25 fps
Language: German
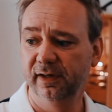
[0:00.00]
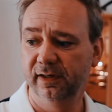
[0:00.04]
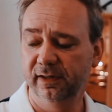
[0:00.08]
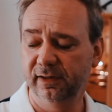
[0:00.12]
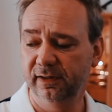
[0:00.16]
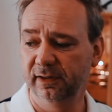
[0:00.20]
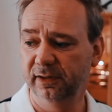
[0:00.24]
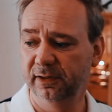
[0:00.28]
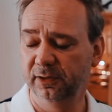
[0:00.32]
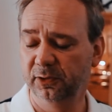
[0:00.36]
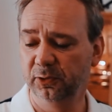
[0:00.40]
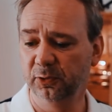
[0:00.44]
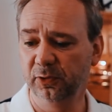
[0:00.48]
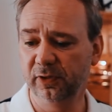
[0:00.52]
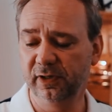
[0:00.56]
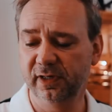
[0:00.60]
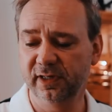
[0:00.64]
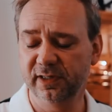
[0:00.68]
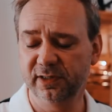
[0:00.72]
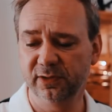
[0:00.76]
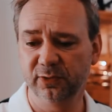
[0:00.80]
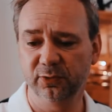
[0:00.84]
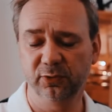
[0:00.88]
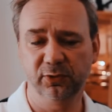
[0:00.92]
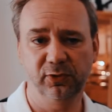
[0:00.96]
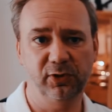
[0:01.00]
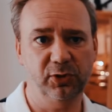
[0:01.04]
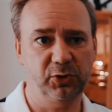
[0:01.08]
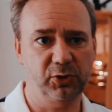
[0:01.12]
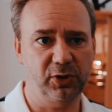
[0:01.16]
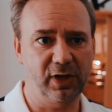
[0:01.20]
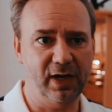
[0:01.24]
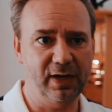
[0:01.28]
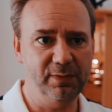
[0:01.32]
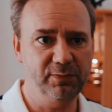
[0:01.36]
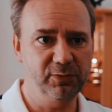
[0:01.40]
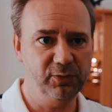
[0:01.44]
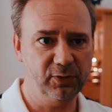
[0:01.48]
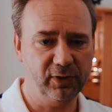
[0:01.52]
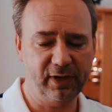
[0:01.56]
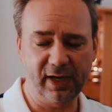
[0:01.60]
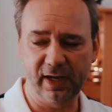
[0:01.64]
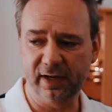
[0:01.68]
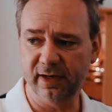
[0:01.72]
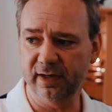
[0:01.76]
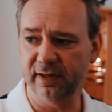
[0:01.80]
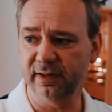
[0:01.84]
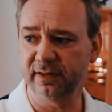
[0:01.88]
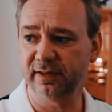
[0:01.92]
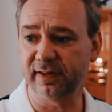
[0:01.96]
äh, durchlesen und unterschreiben zur
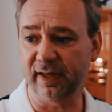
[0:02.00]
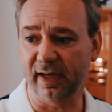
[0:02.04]
Kenntnis.